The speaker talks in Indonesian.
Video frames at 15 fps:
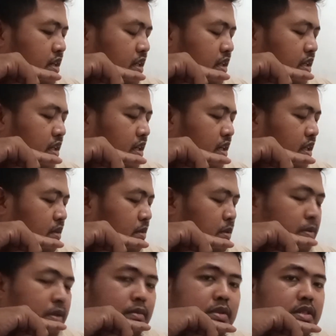nanti
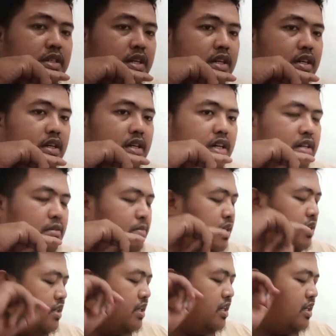teman-teman bisa
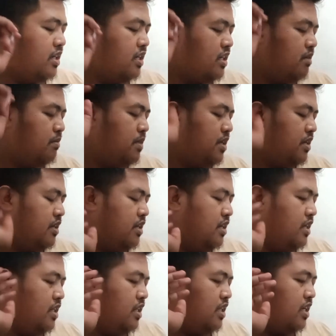unban ya karena ban
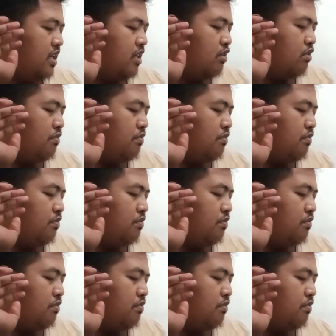tinggal